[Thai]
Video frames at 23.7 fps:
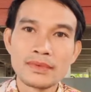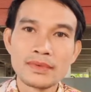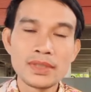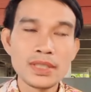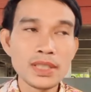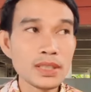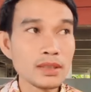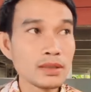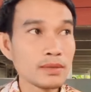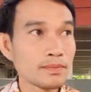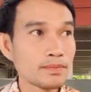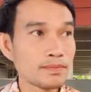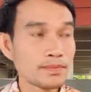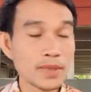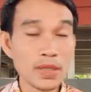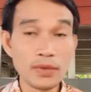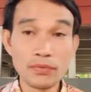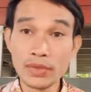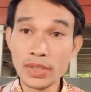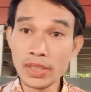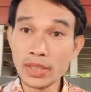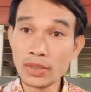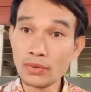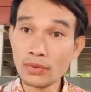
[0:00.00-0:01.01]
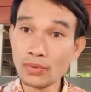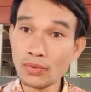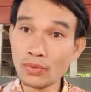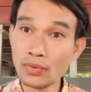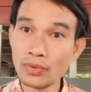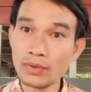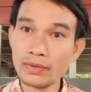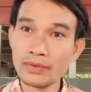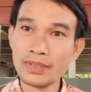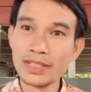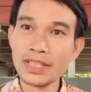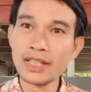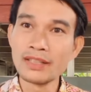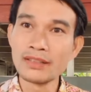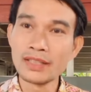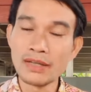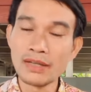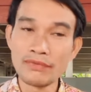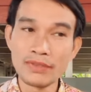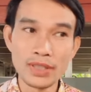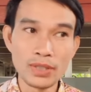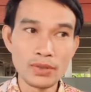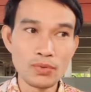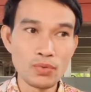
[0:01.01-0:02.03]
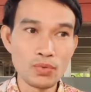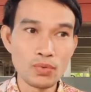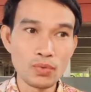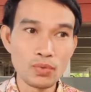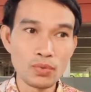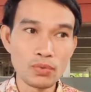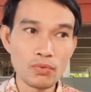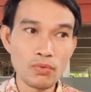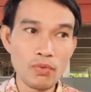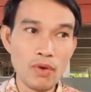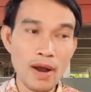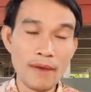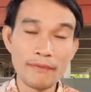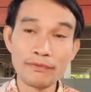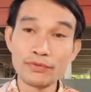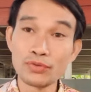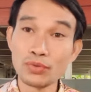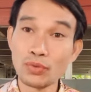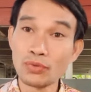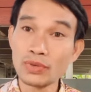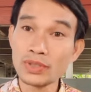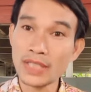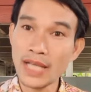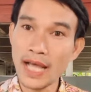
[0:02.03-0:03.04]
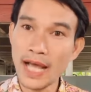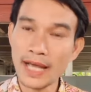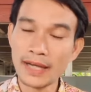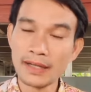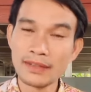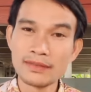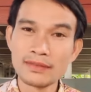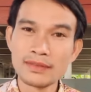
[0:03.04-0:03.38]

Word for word: ยิ่งทวีคูณยิ่งทวีคูณความสงสาร